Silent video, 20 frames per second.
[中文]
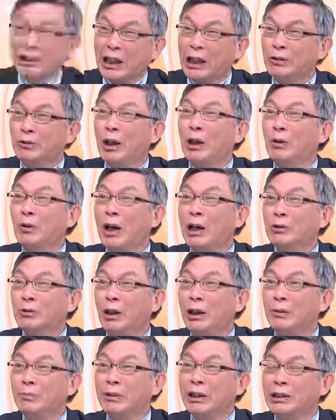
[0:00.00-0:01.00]
在赶快花
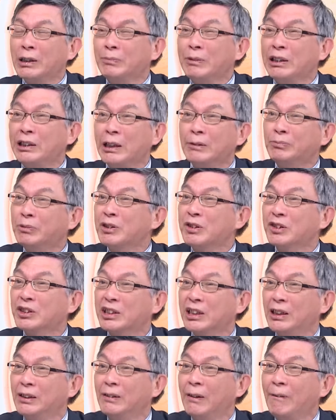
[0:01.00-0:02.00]
光，免得明天不值
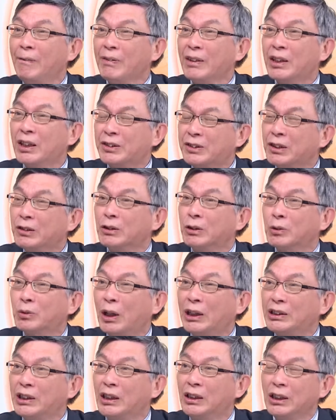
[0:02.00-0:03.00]
钱，嗯，的这种
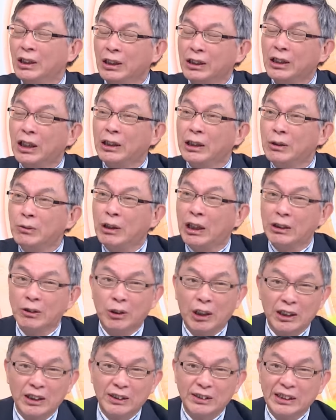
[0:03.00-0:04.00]
观念。那另外的
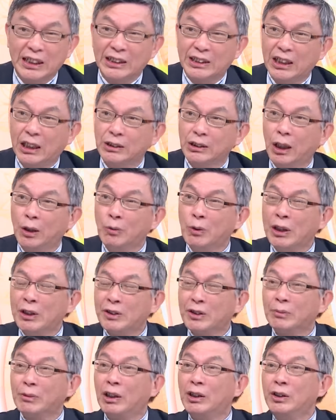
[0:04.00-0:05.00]
话呢，再强调
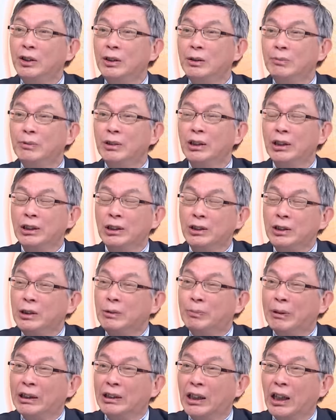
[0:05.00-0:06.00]
为什么日
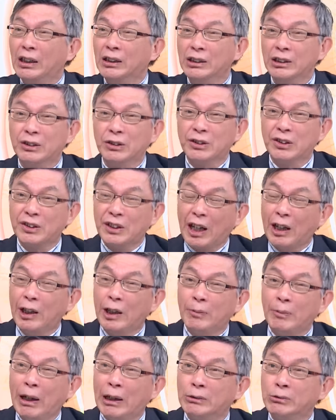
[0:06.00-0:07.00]
日本啊，就是在
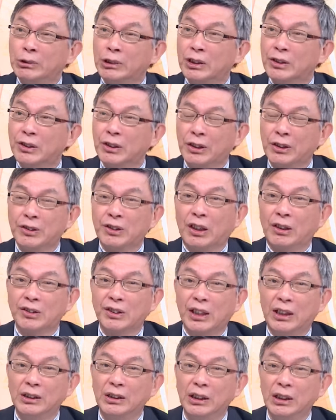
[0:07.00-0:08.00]
礼拜五的时候早
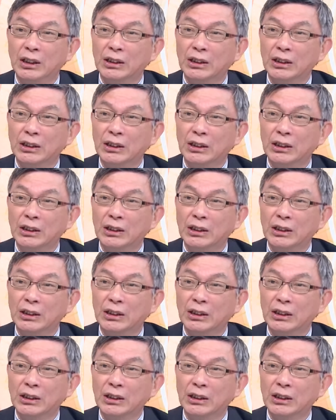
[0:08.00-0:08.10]
上，